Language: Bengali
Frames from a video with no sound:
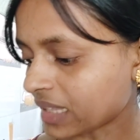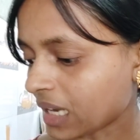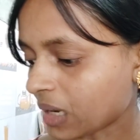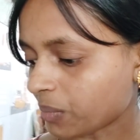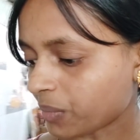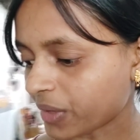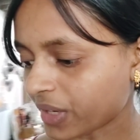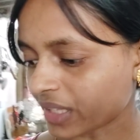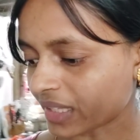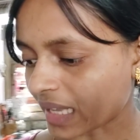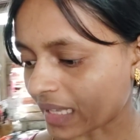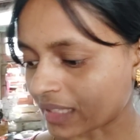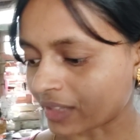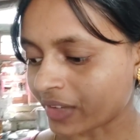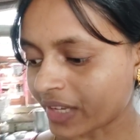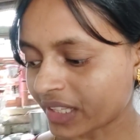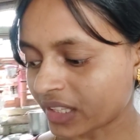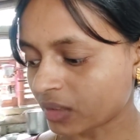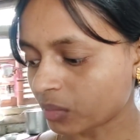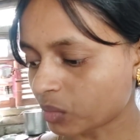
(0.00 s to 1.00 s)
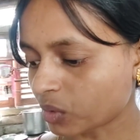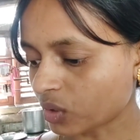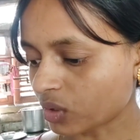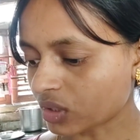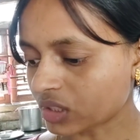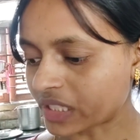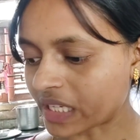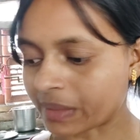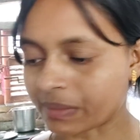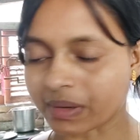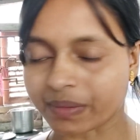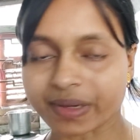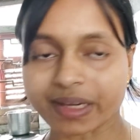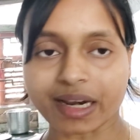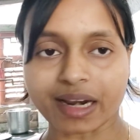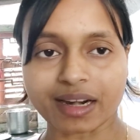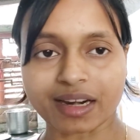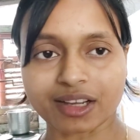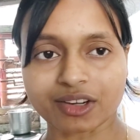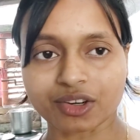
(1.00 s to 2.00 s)
তারপরে দাদাও একদিন বললো যে এভাবে
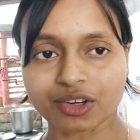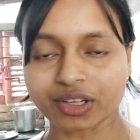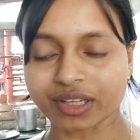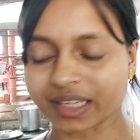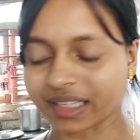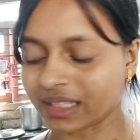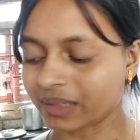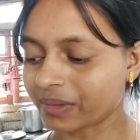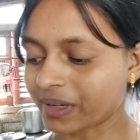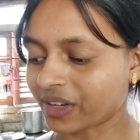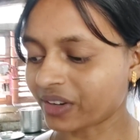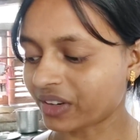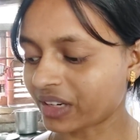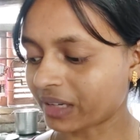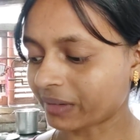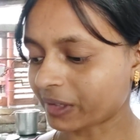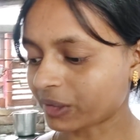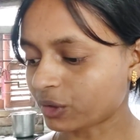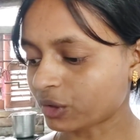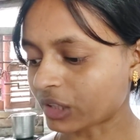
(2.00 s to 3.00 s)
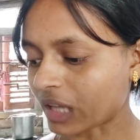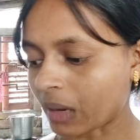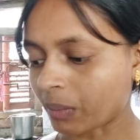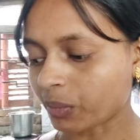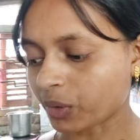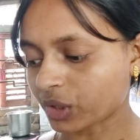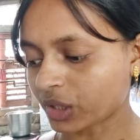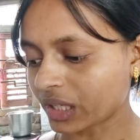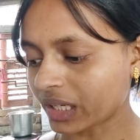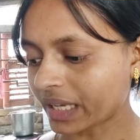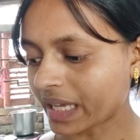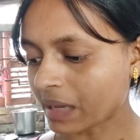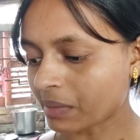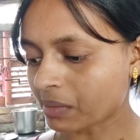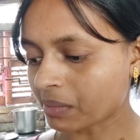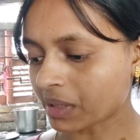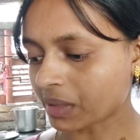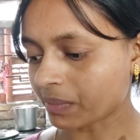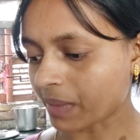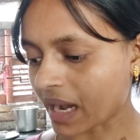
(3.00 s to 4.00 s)
রান্না করো খেতে ভালো লাগে তো তারপর থেকে
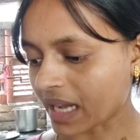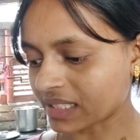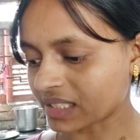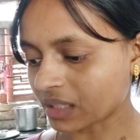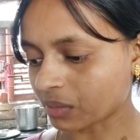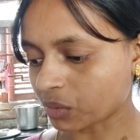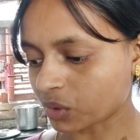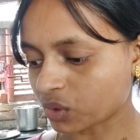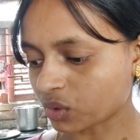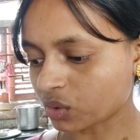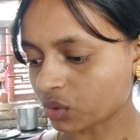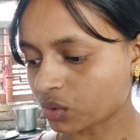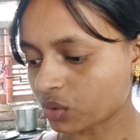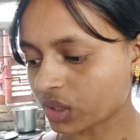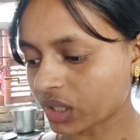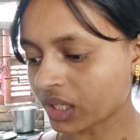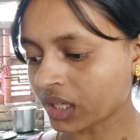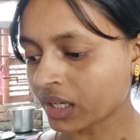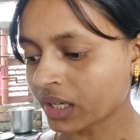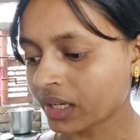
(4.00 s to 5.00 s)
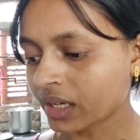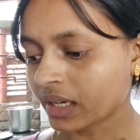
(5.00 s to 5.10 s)
এভাবে ভাজা মতন করি